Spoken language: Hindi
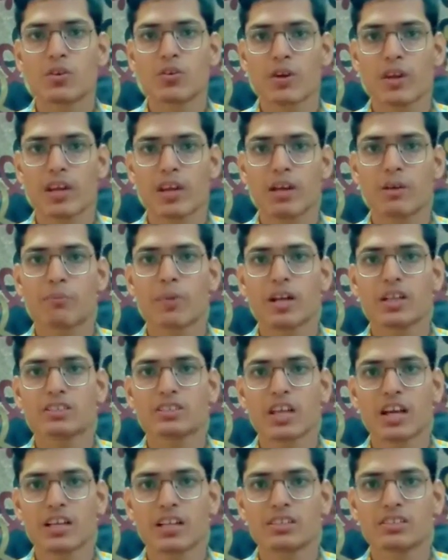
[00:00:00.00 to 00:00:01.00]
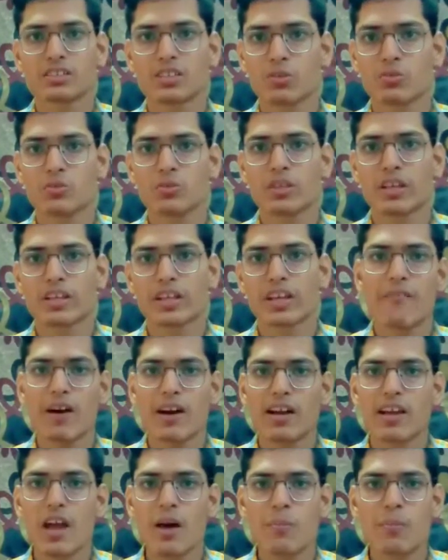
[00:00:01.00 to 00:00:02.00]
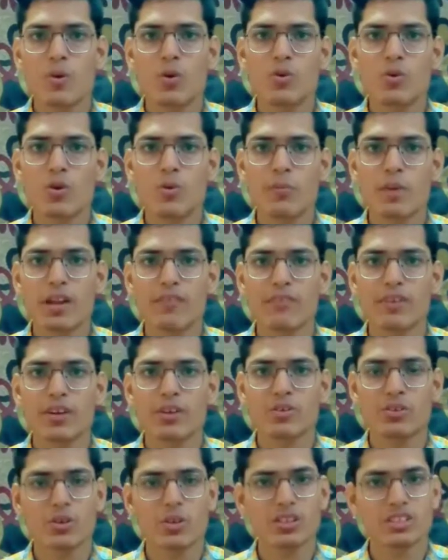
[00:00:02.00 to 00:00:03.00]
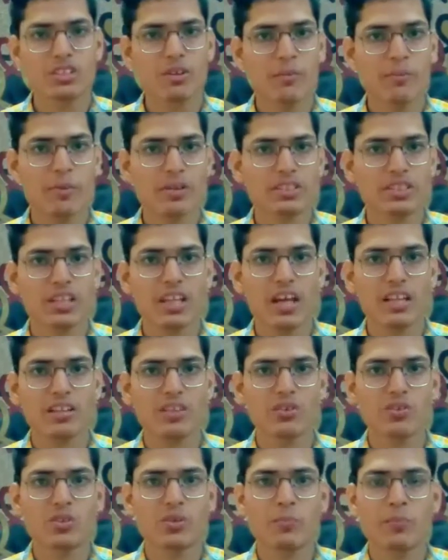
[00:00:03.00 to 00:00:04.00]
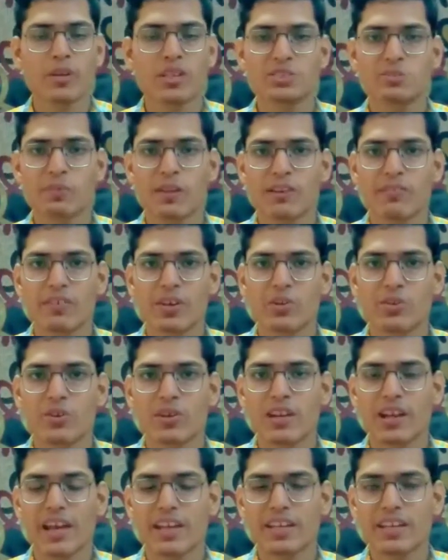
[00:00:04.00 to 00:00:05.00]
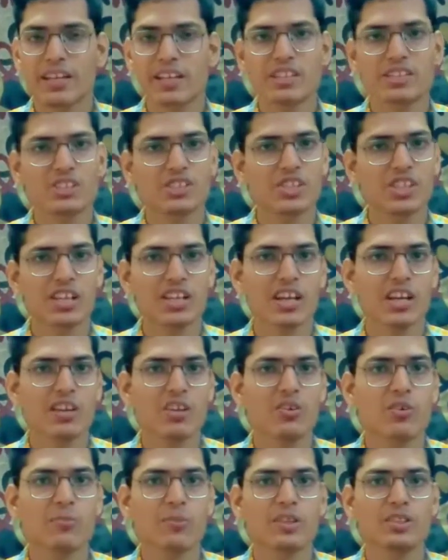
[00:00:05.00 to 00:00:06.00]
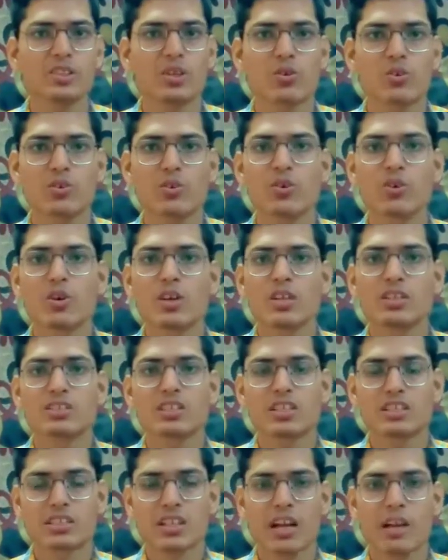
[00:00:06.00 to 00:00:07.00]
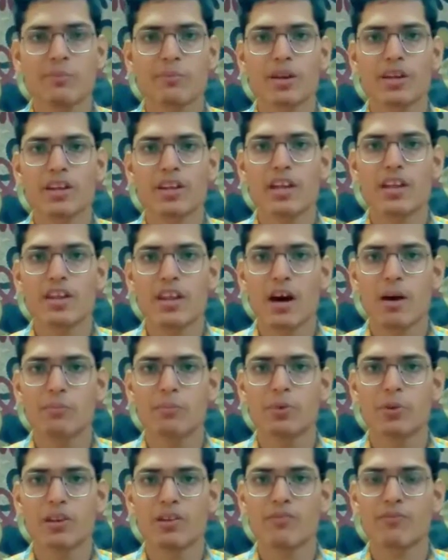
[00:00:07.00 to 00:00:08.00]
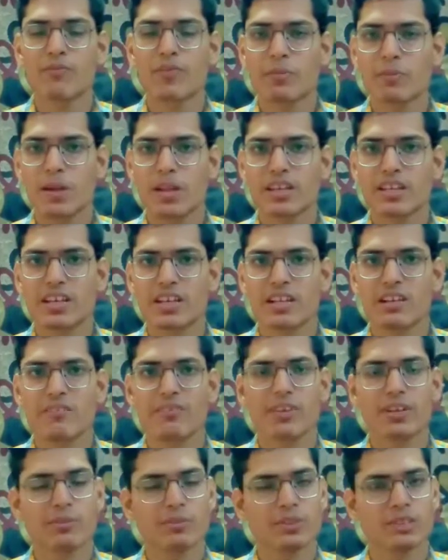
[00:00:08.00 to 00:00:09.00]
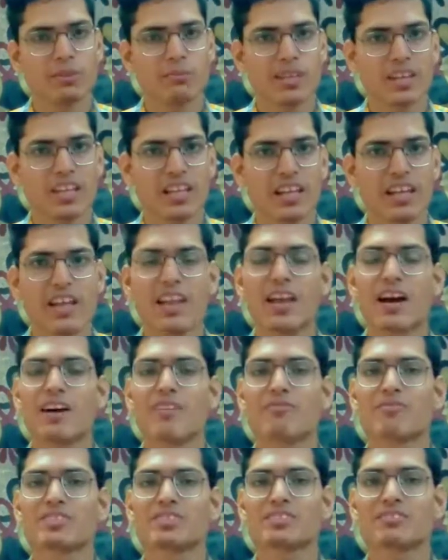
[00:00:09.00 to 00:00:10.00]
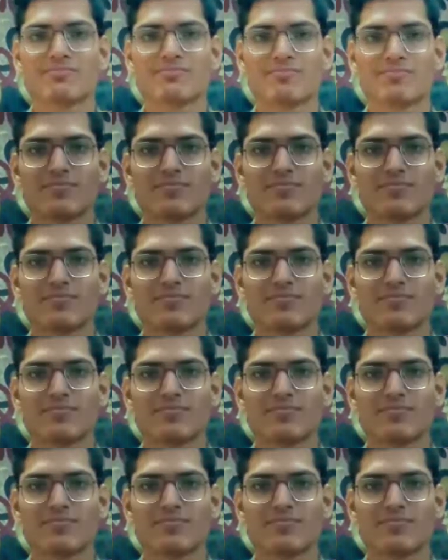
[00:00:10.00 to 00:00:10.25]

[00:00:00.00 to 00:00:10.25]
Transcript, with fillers: को एक बार जाके ज़रूर देखें बाकी आप लोगों को मेरे वीडियो थोड़े से भी पसंद आते हो तो प्लीज़ मेरे वीडियो को लाइक करिए शेयर करिए और मेरे चैनल को सब्सक्राइब करना ना भूलिए फिर मिलेंगे अगले वीडियो में जब तक के लिए अल्लाह हाफिज़